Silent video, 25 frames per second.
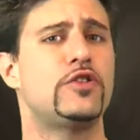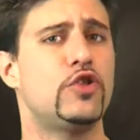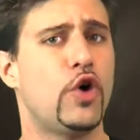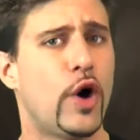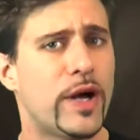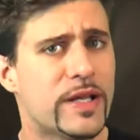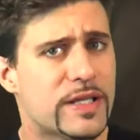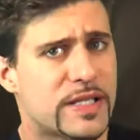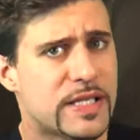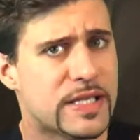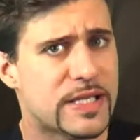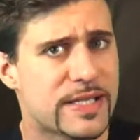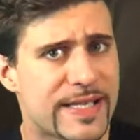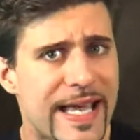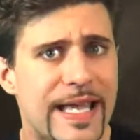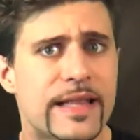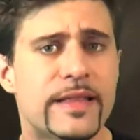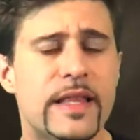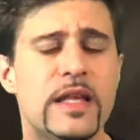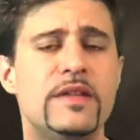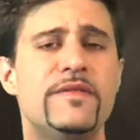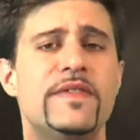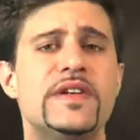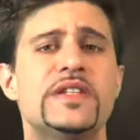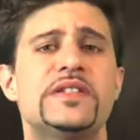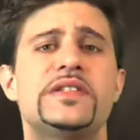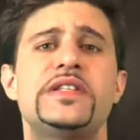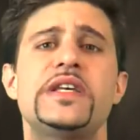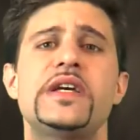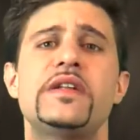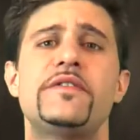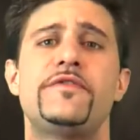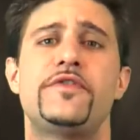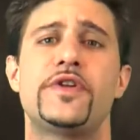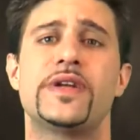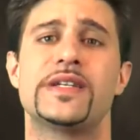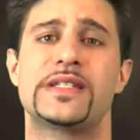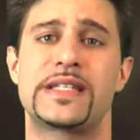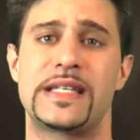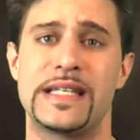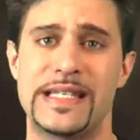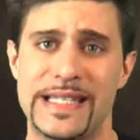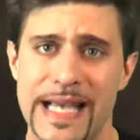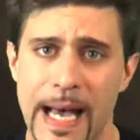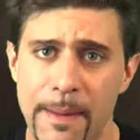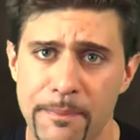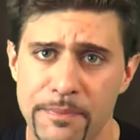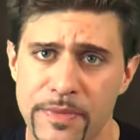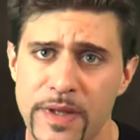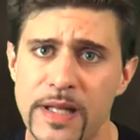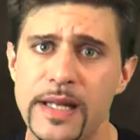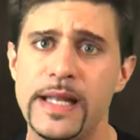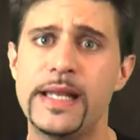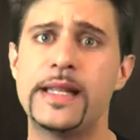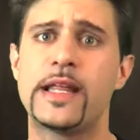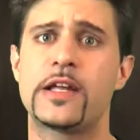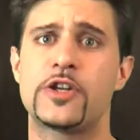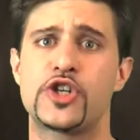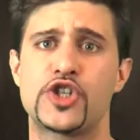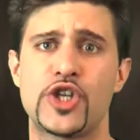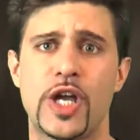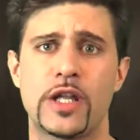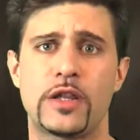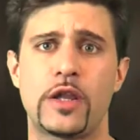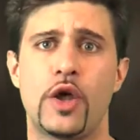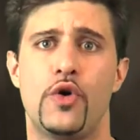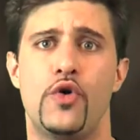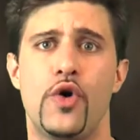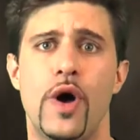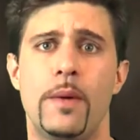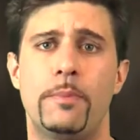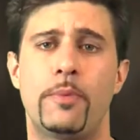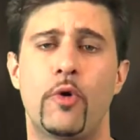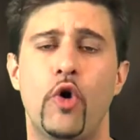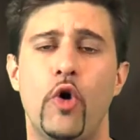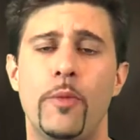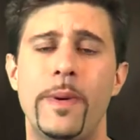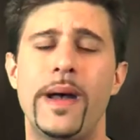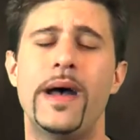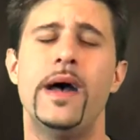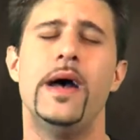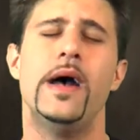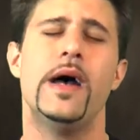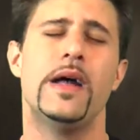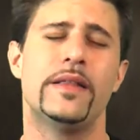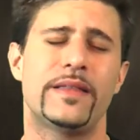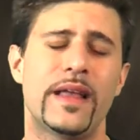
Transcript: 90 Cent investieren für das gesamte Lied anstatt der Hörprobe,